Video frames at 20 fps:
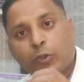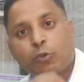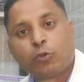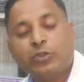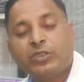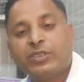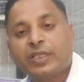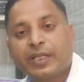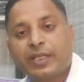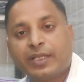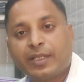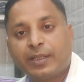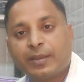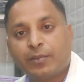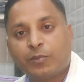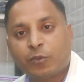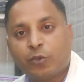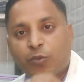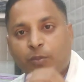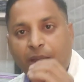कुछ नहीं
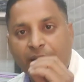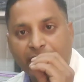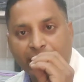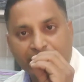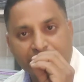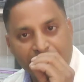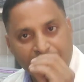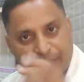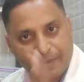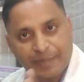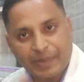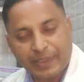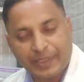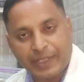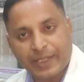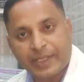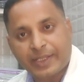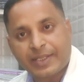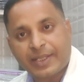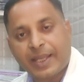मुंह मांगी कीमत
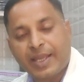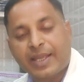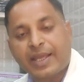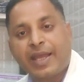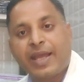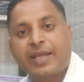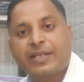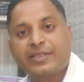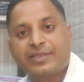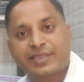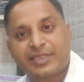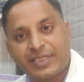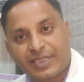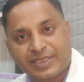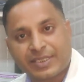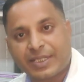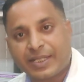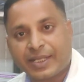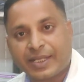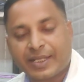दे के जाएगा
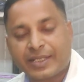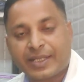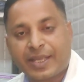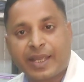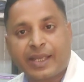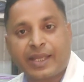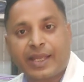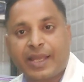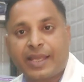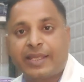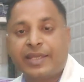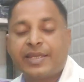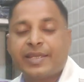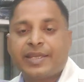जीन्स लेके जाएगा